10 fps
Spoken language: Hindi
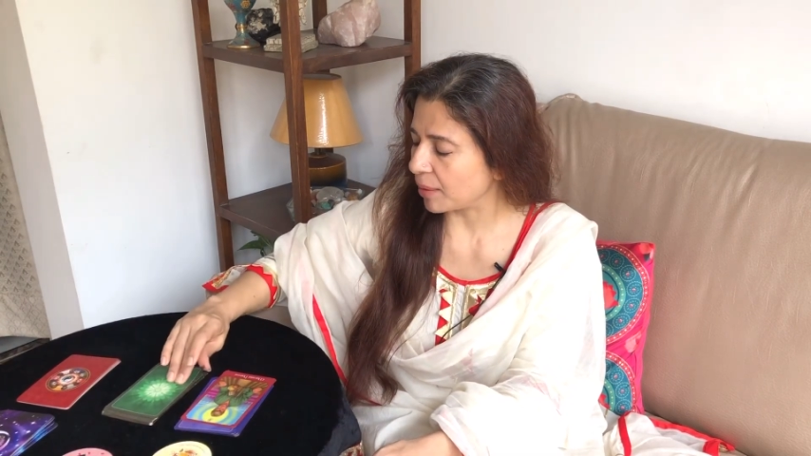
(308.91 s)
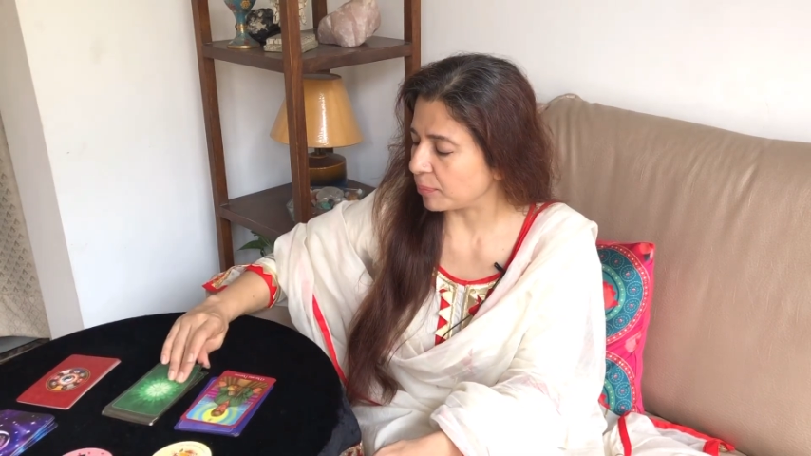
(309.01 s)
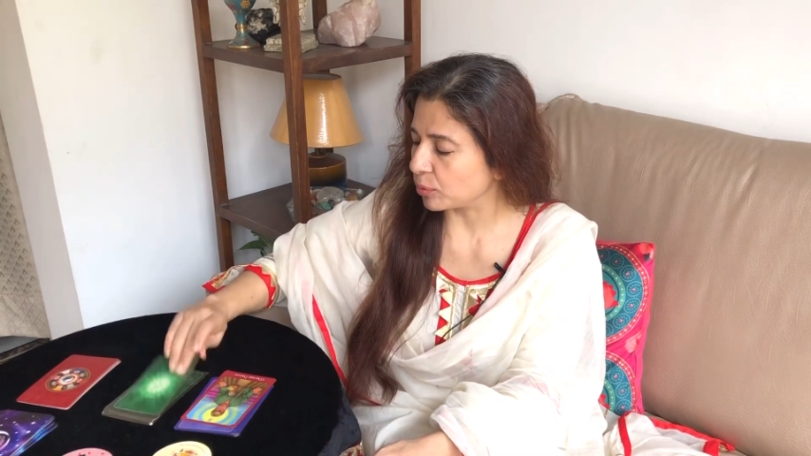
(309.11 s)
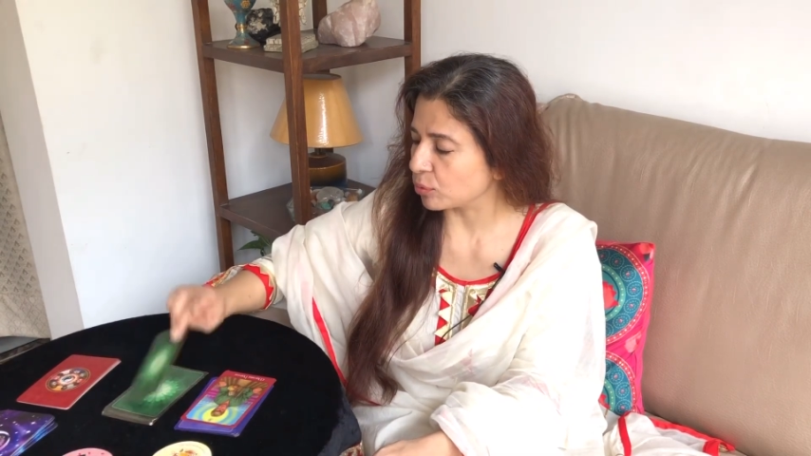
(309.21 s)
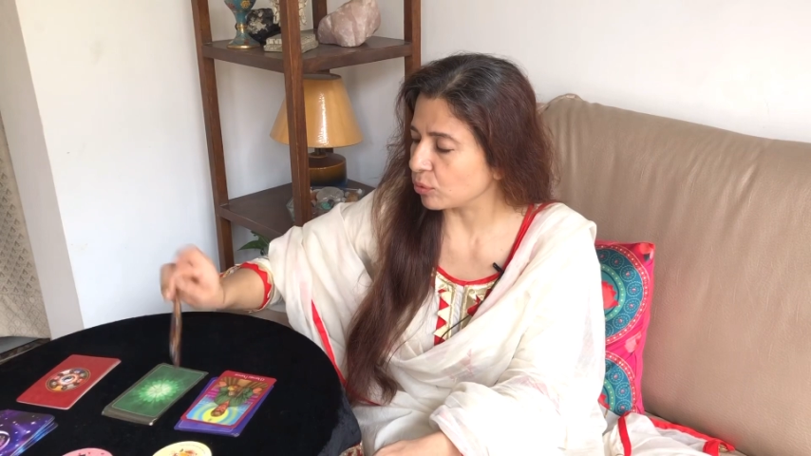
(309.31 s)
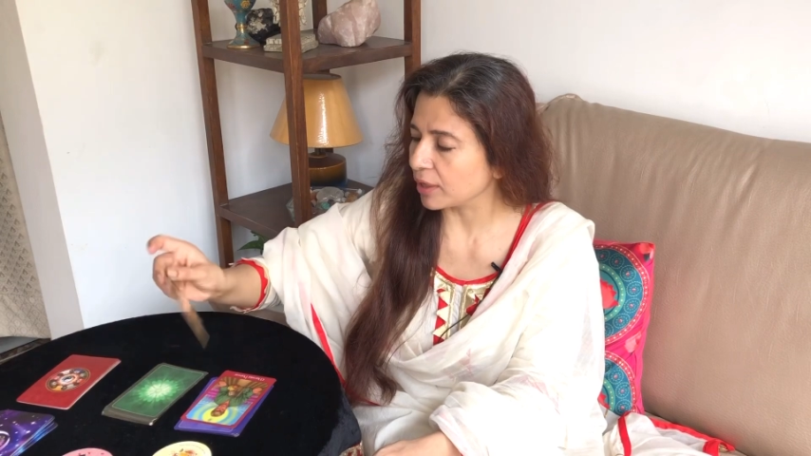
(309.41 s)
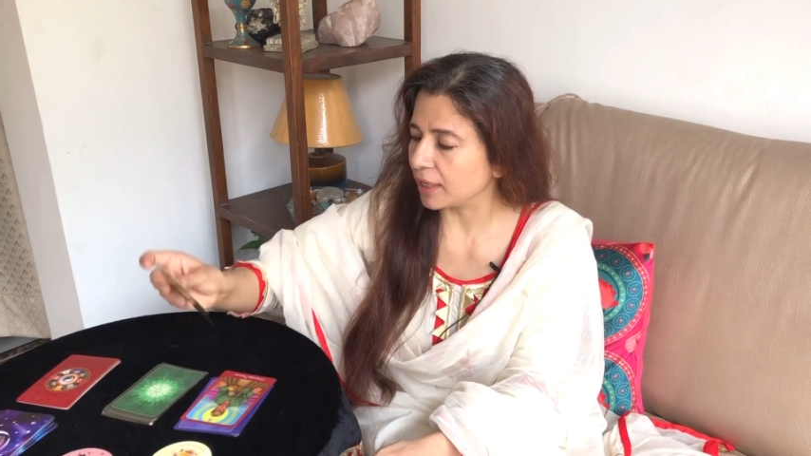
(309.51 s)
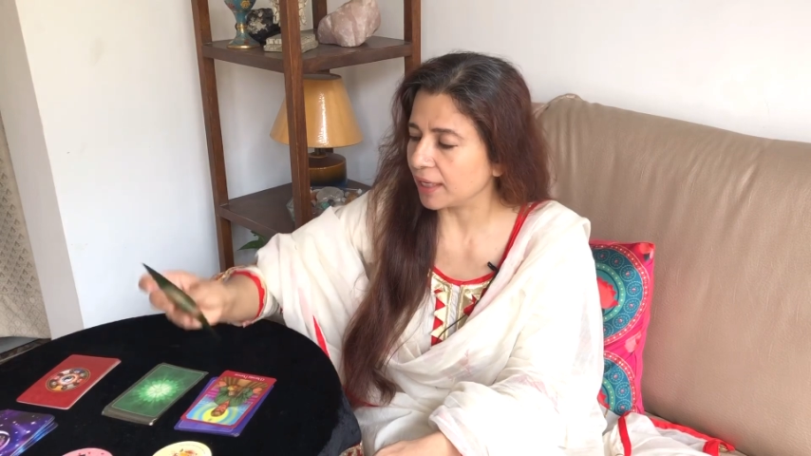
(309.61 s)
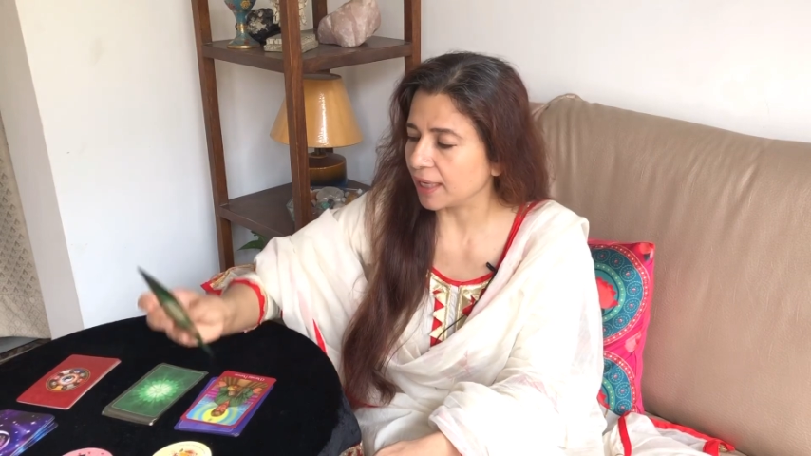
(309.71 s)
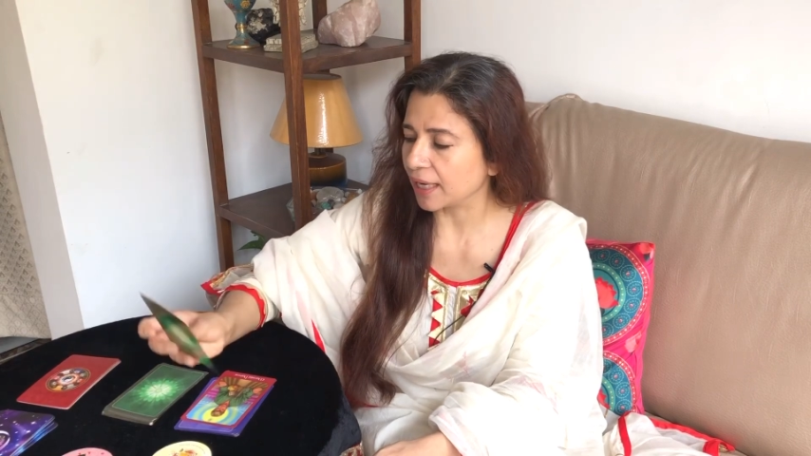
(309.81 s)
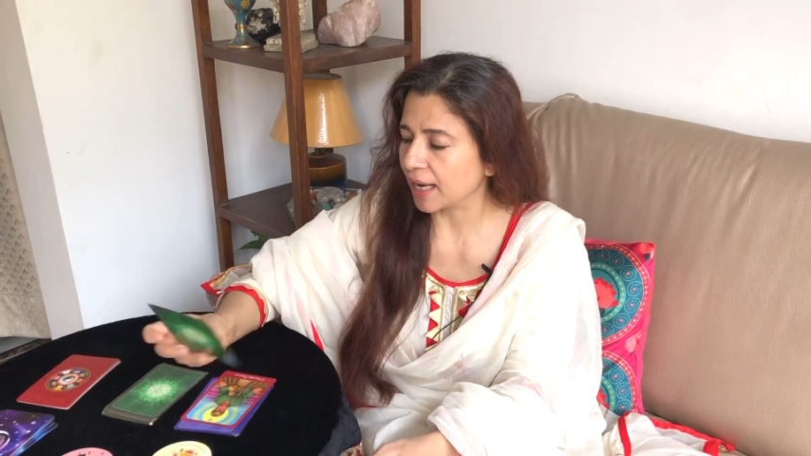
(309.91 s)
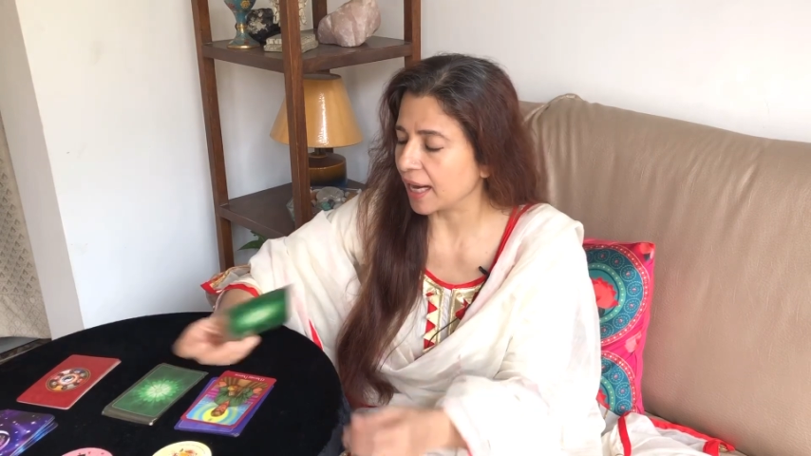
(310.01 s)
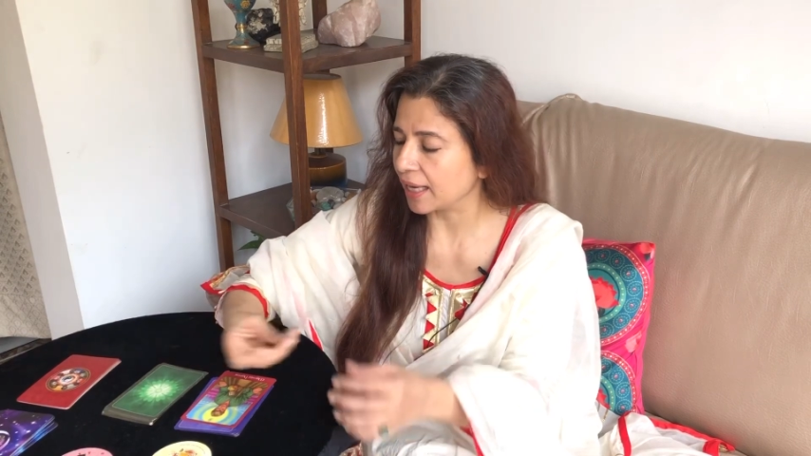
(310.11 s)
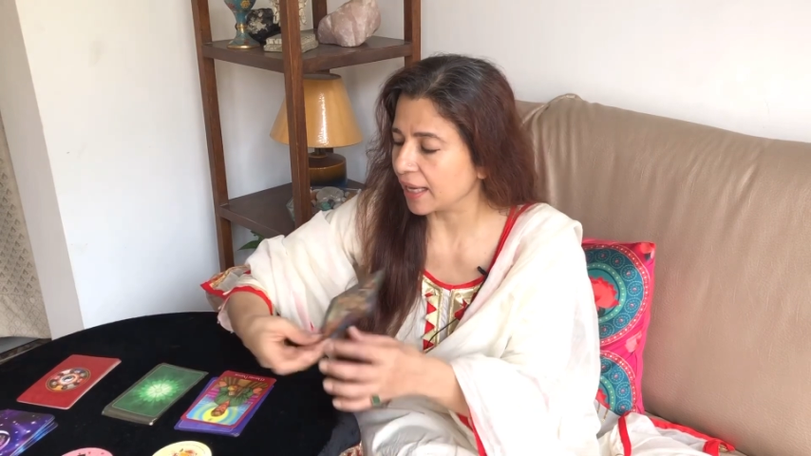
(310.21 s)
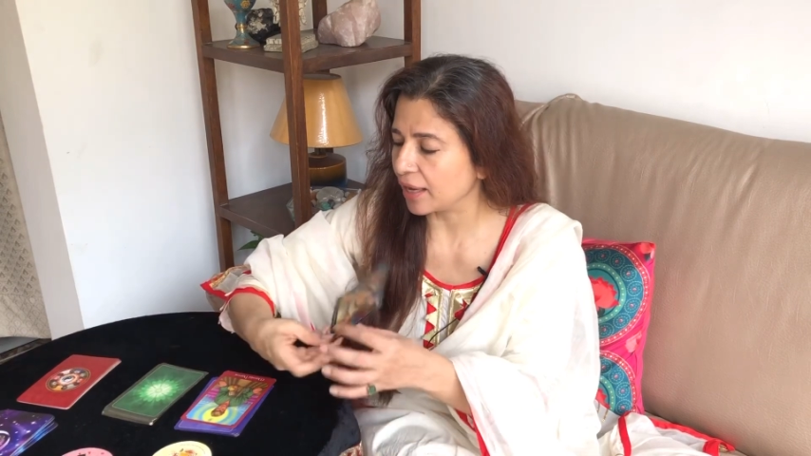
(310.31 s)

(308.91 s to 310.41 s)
आप लोगों के लिए कार्ड